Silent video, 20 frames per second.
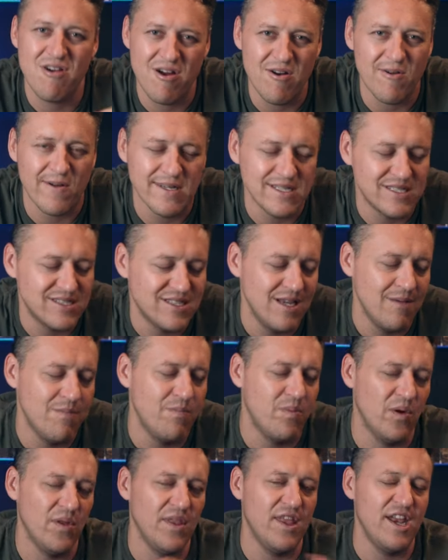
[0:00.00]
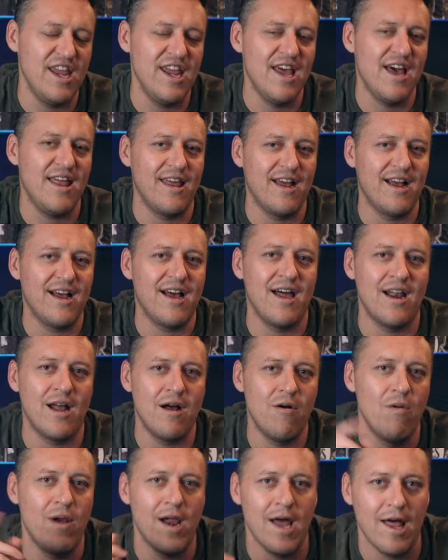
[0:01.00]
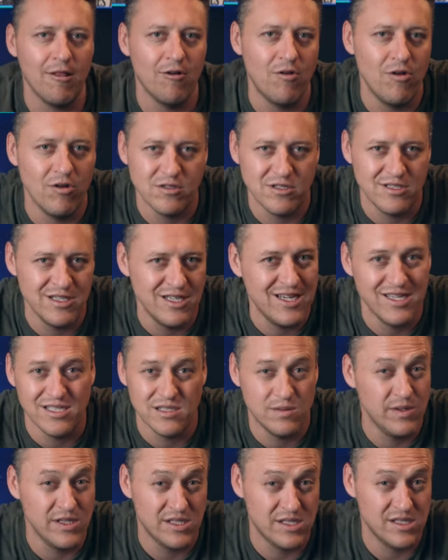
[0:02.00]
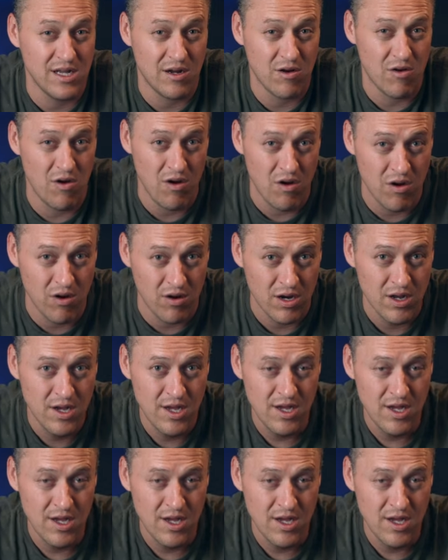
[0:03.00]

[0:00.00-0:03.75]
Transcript: creo que sí podría dejar a un lado los 10 bits de color.